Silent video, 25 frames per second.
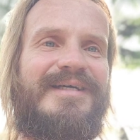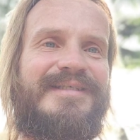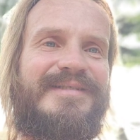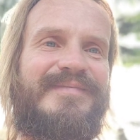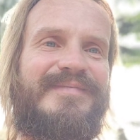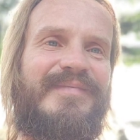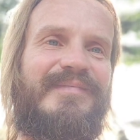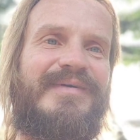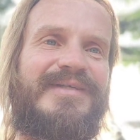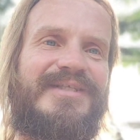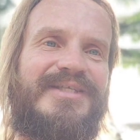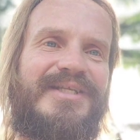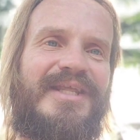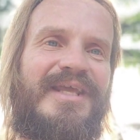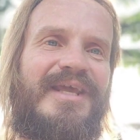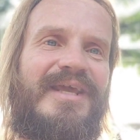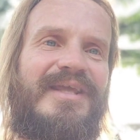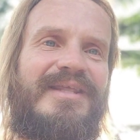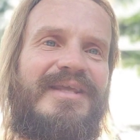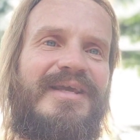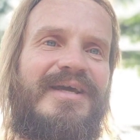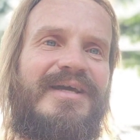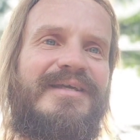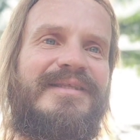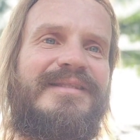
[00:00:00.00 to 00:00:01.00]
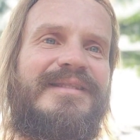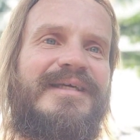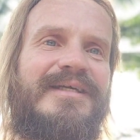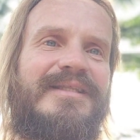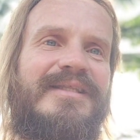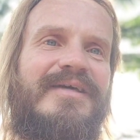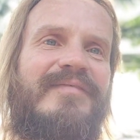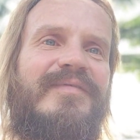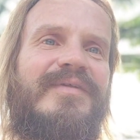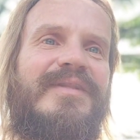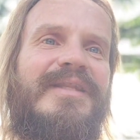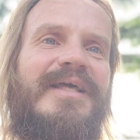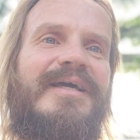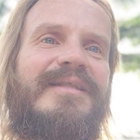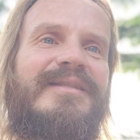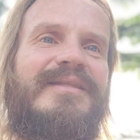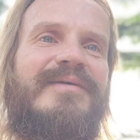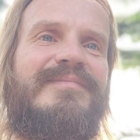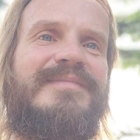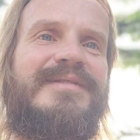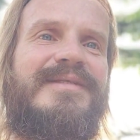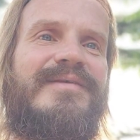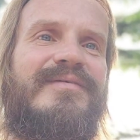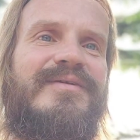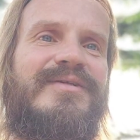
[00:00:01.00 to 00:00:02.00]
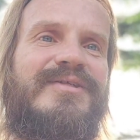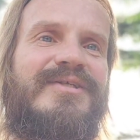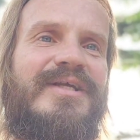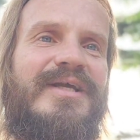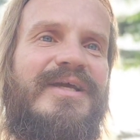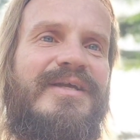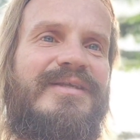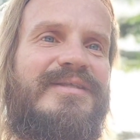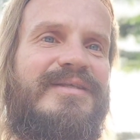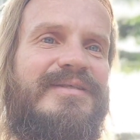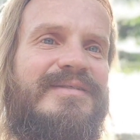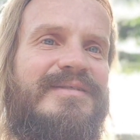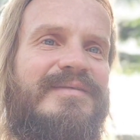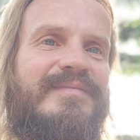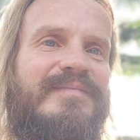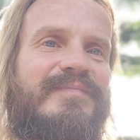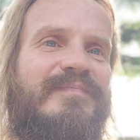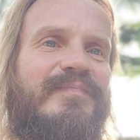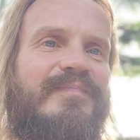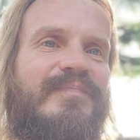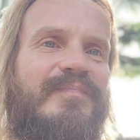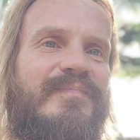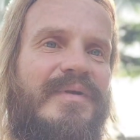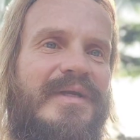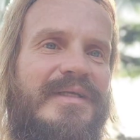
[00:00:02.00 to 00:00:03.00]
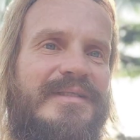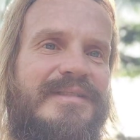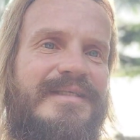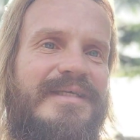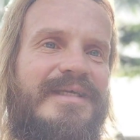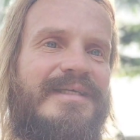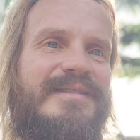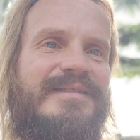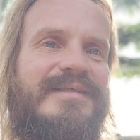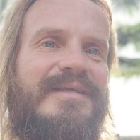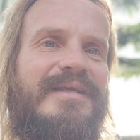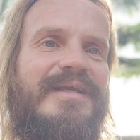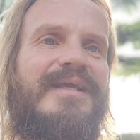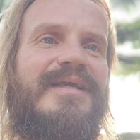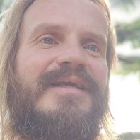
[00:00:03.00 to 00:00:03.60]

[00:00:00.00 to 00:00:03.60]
освобождение, и тогда вы на этом завершаете процесс,